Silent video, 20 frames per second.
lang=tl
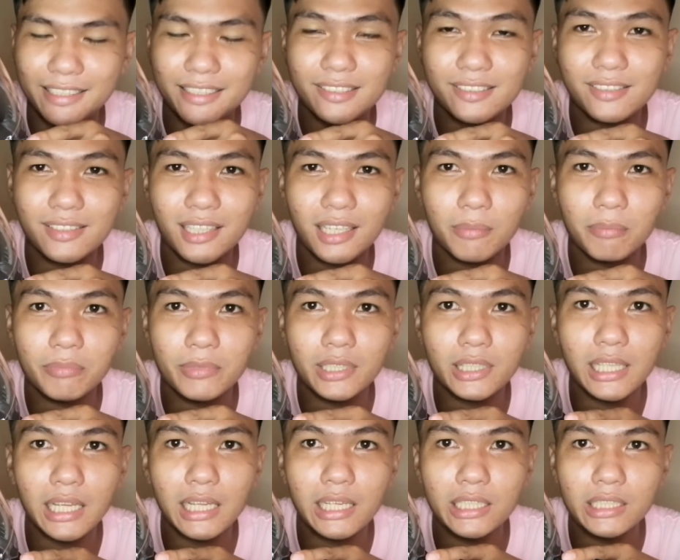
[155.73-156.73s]
and distrap
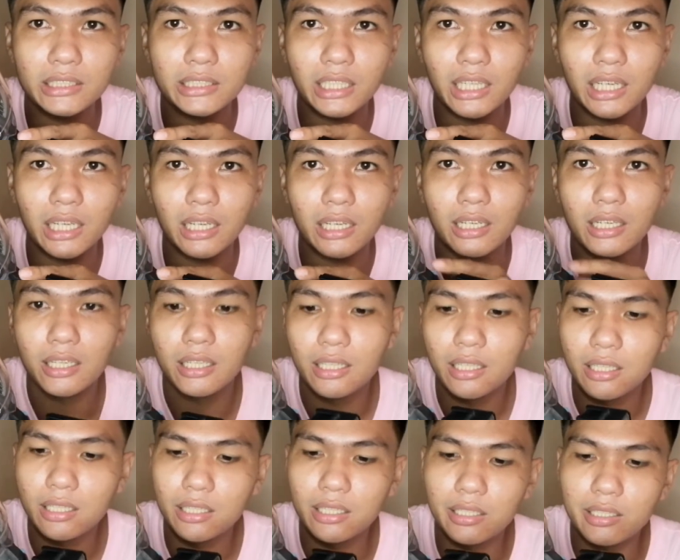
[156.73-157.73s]
detali siya
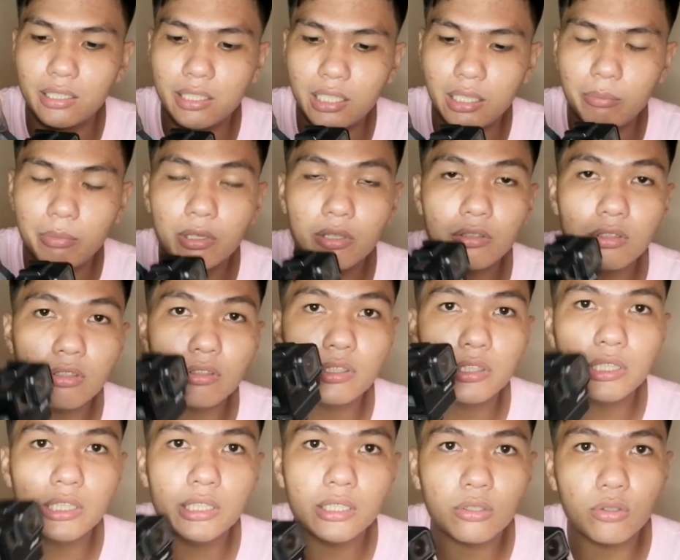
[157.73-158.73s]
na meron
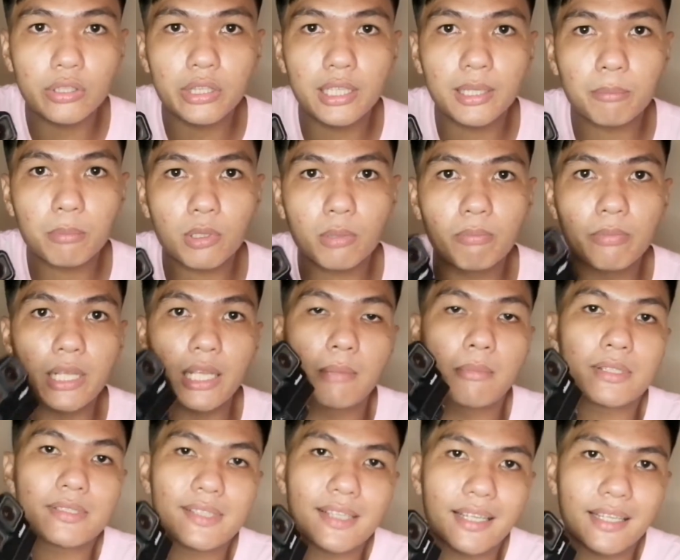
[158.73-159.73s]
akong konting
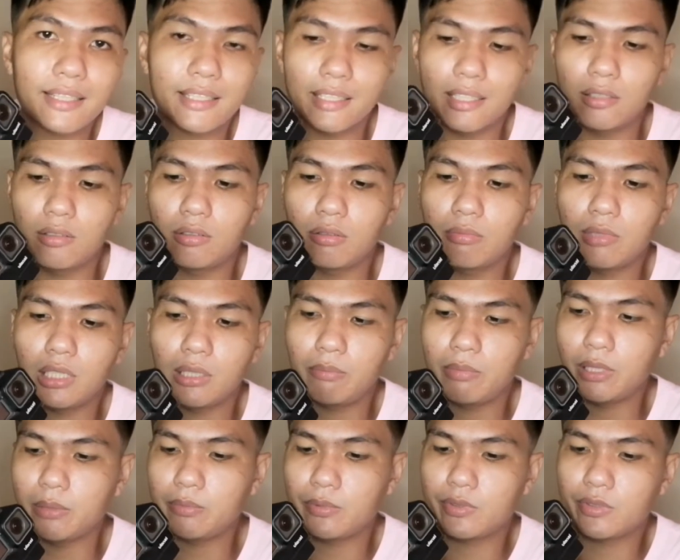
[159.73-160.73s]
problema sa kanya no, mga
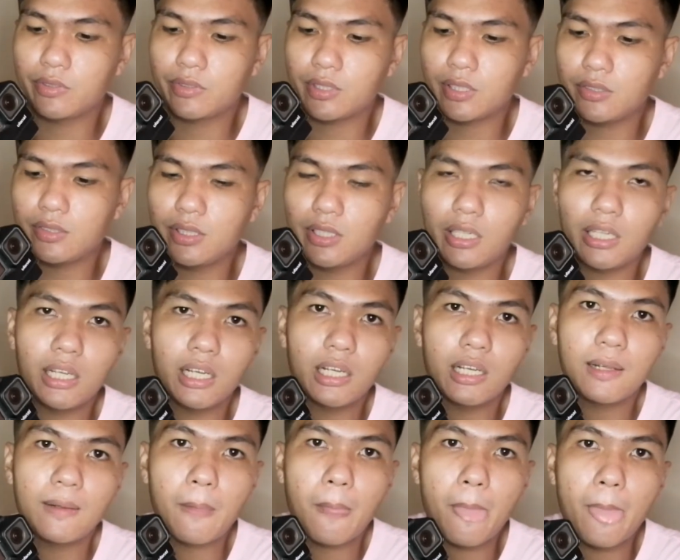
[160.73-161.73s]
paps kasi
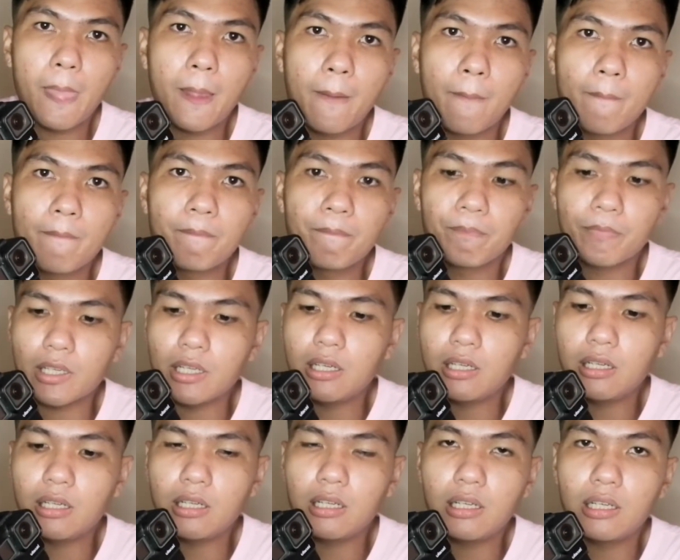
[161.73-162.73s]
nga
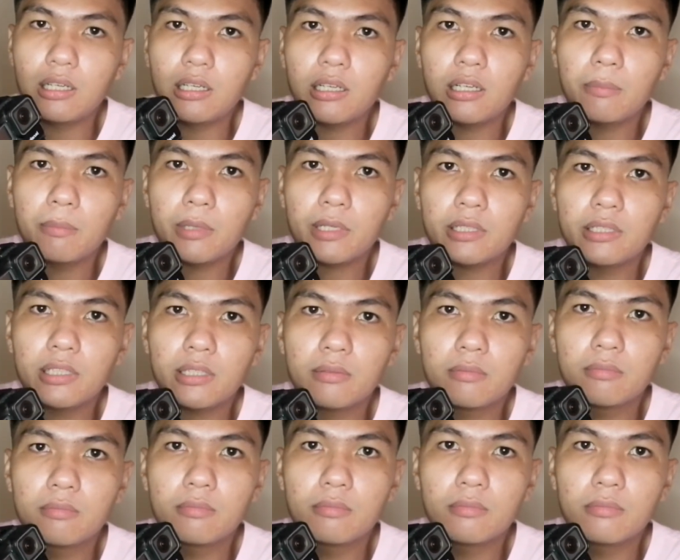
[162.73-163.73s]
uh, kapag
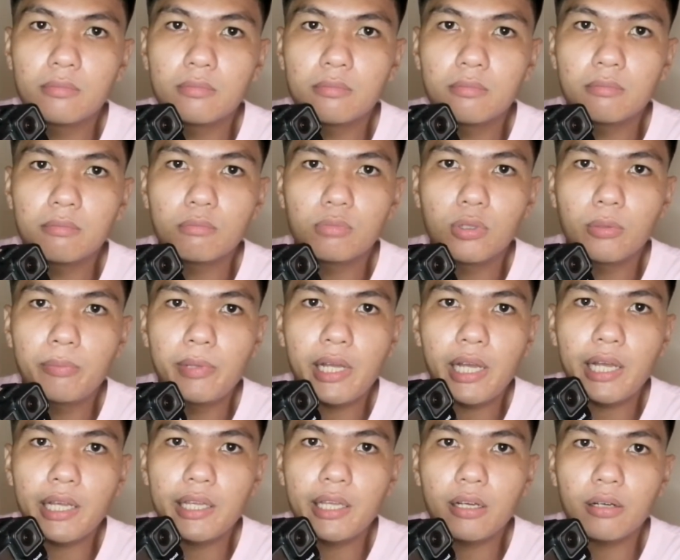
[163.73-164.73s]
nag
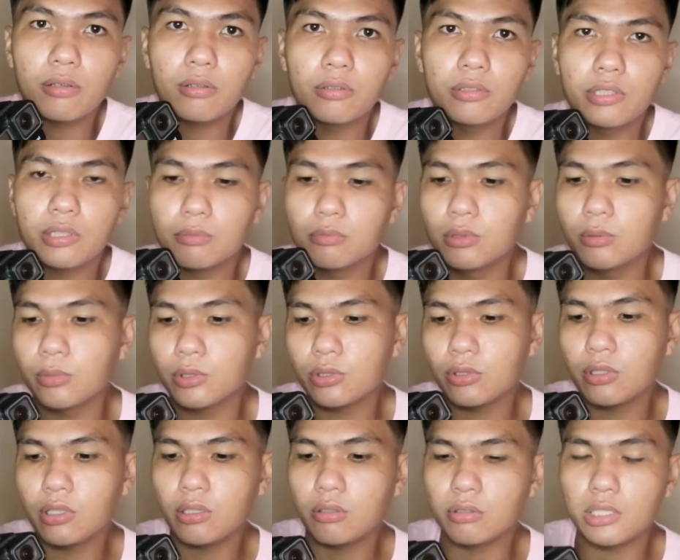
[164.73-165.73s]
bumabiyahe ako, nagmamotor
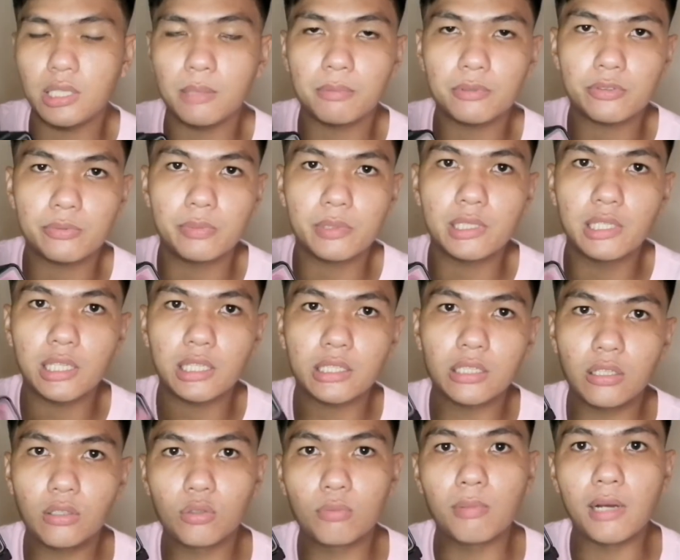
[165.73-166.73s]
ako, tapos biglang
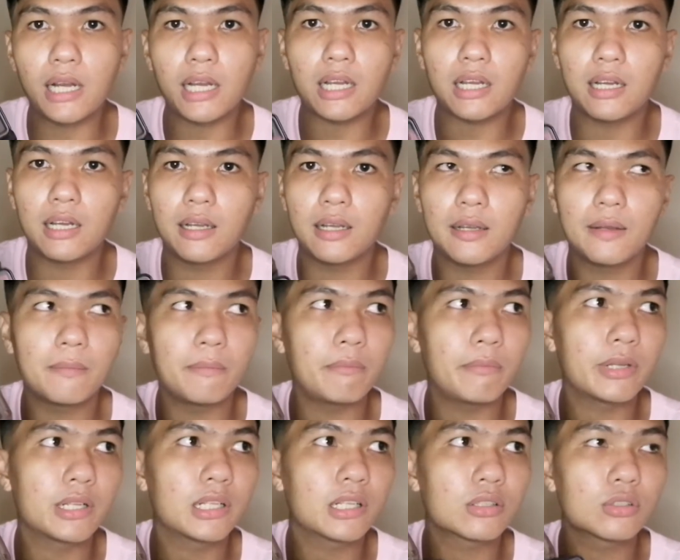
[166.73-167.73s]
nalubak,
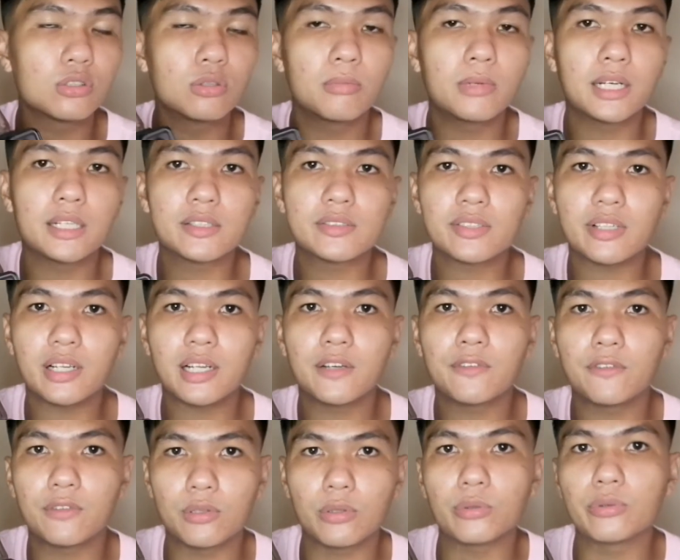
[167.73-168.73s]
biglang dumaan sa
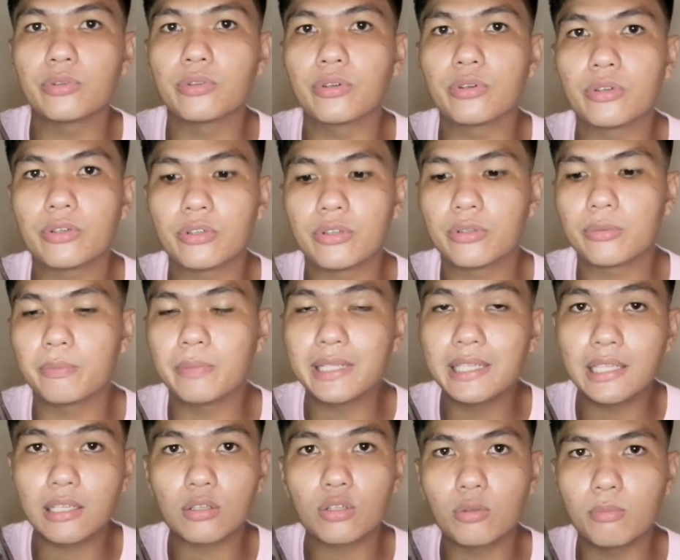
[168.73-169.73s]
rough road, or
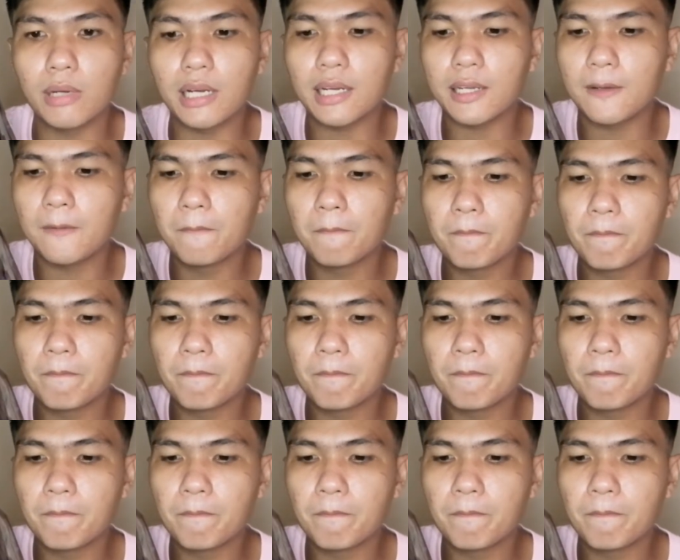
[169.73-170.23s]
biglang lubak.